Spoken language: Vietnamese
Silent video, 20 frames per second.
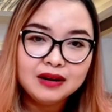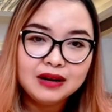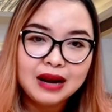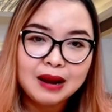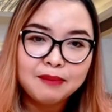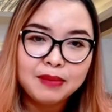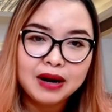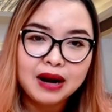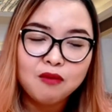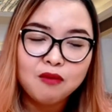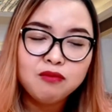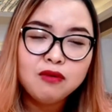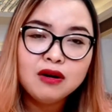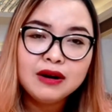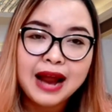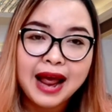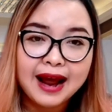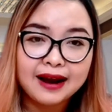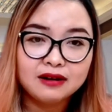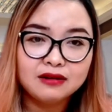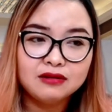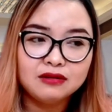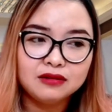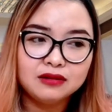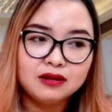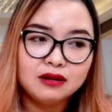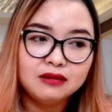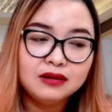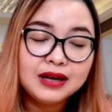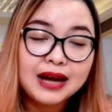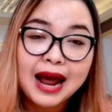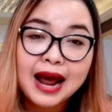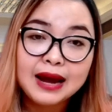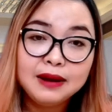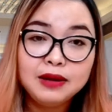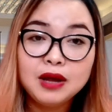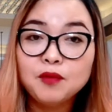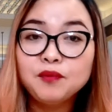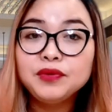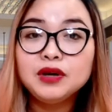là mình không có đạt được những cái
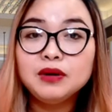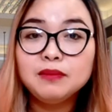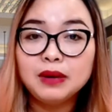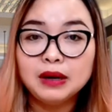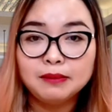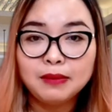giống như mình